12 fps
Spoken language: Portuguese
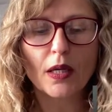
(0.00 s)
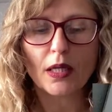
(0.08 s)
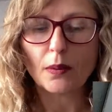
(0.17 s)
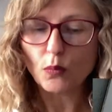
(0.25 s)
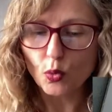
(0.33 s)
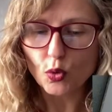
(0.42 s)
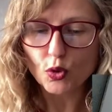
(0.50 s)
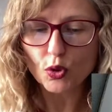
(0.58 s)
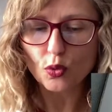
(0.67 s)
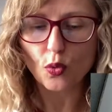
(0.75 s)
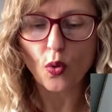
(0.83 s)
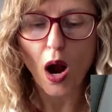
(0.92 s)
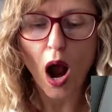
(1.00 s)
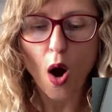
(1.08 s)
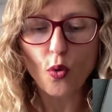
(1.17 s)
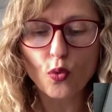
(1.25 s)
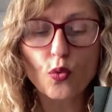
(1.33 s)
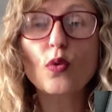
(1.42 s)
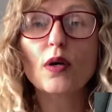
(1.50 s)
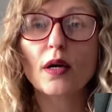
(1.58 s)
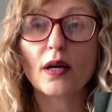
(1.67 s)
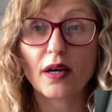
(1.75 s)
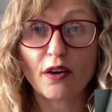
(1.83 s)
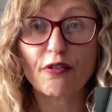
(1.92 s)
e músico Raul
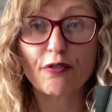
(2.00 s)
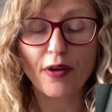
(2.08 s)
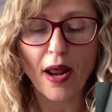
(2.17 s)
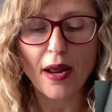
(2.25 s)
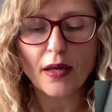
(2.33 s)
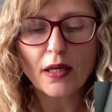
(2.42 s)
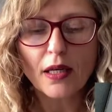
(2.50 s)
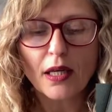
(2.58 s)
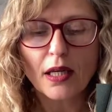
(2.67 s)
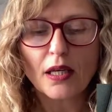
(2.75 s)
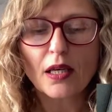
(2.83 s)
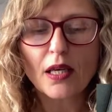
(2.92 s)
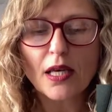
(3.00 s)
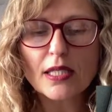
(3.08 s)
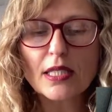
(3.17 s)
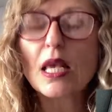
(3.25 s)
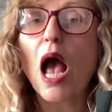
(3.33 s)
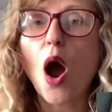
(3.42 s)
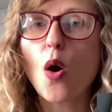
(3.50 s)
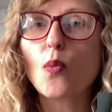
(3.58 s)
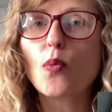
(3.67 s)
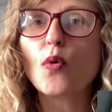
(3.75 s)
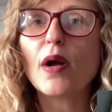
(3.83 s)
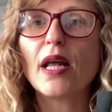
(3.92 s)
Refré. E esse
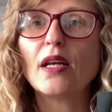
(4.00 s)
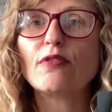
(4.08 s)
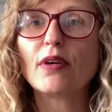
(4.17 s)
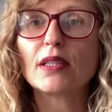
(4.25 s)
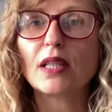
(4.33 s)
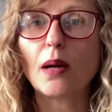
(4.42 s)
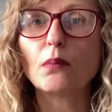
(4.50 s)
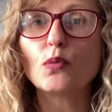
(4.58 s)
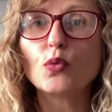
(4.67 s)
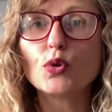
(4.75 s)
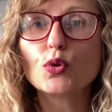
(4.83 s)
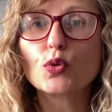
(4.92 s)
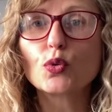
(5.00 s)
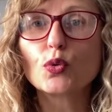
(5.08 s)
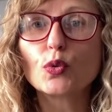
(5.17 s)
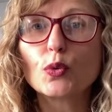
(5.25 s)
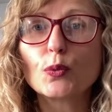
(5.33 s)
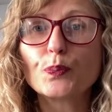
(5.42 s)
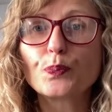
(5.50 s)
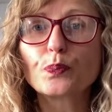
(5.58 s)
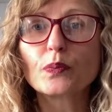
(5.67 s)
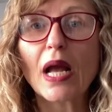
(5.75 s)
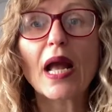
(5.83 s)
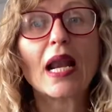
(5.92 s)
álbum ele vai estar tá muito
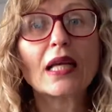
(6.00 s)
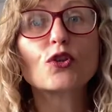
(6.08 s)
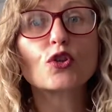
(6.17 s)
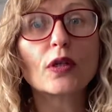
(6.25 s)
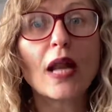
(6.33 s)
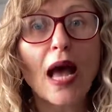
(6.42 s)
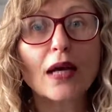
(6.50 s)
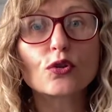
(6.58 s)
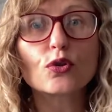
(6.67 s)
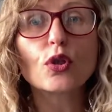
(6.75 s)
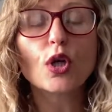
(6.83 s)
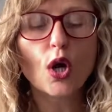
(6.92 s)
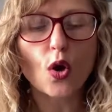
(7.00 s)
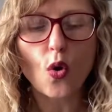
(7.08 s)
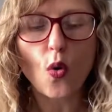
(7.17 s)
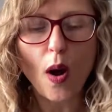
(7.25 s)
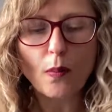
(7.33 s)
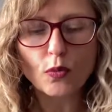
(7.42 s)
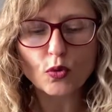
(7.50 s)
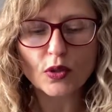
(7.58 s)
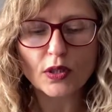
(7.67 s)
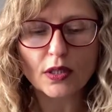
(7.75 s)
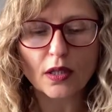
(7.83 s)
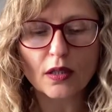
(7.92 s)
hum, relacionado com a
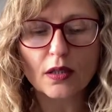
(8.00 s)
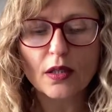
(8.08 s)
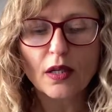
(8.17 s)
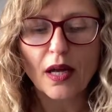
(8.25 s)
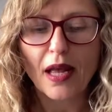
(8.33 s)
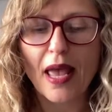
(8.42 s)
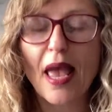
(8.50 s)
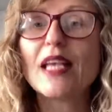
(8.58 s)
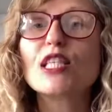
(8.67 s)
música é,